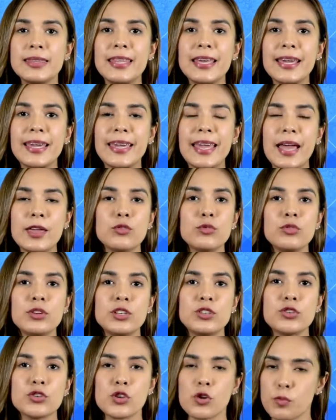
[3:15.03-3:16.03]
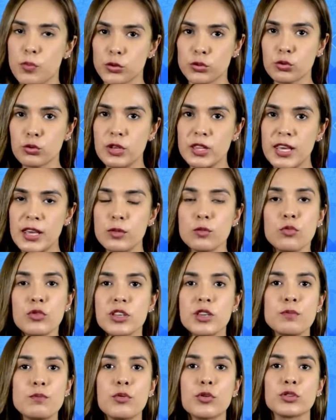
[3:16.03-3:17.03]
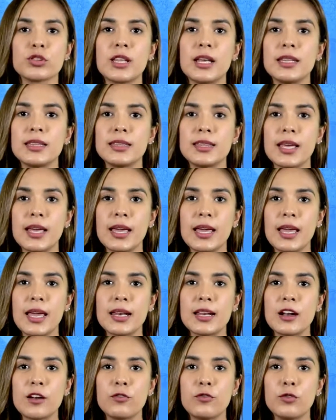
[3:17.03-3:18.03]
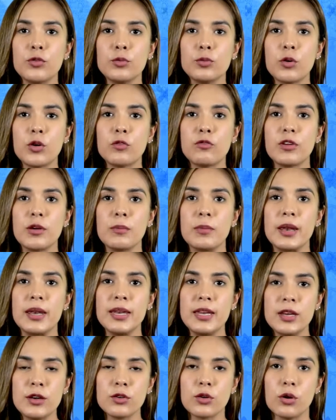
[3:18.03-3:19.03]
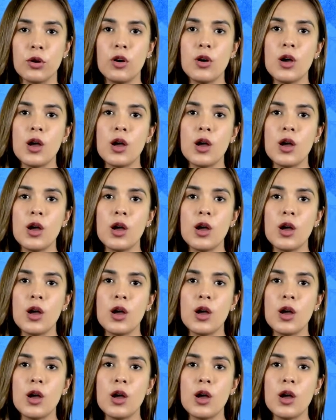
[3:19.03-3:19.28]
de que hay un nicho de oportunidad muy importante en el fútbol femenino